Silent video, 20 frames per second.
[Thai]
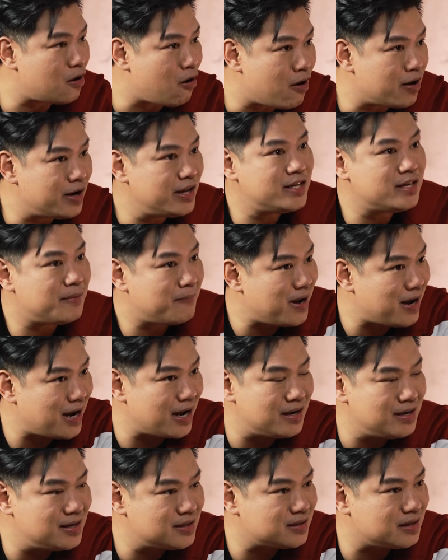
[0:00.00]
ก่อนที่จะมา
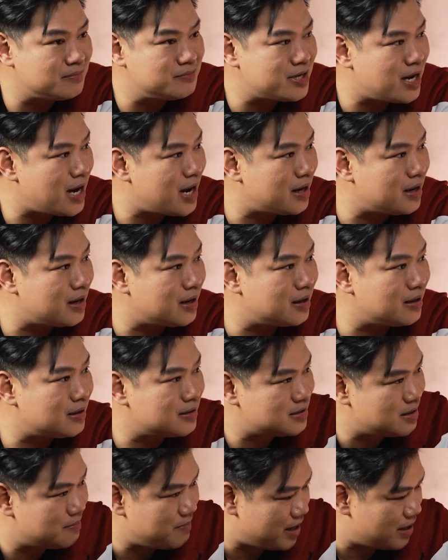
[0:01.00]
คัดเลือกทีมชาติเนี่ย
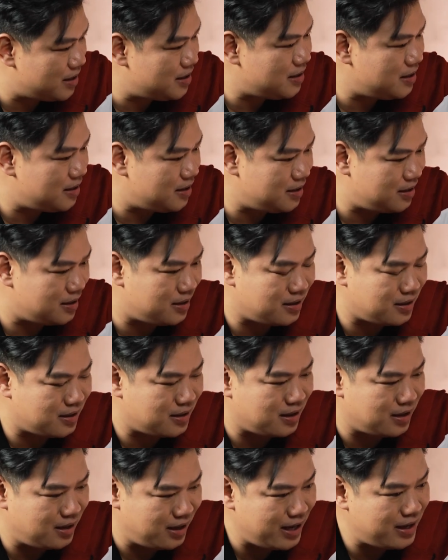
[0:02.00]
สมัยที่
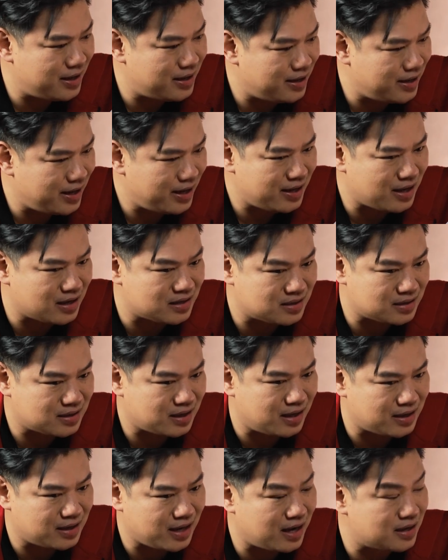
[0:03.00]
เล่นให้กับ
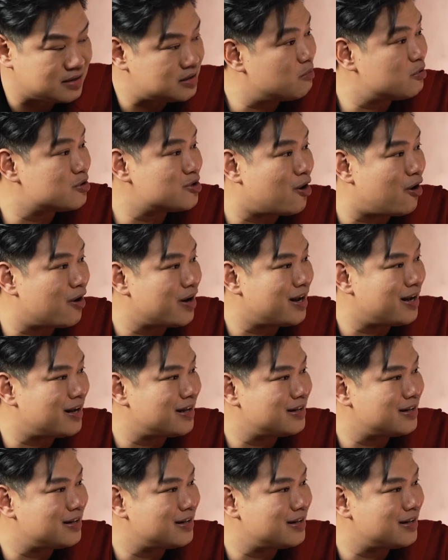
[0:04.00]
กับทางสโมสร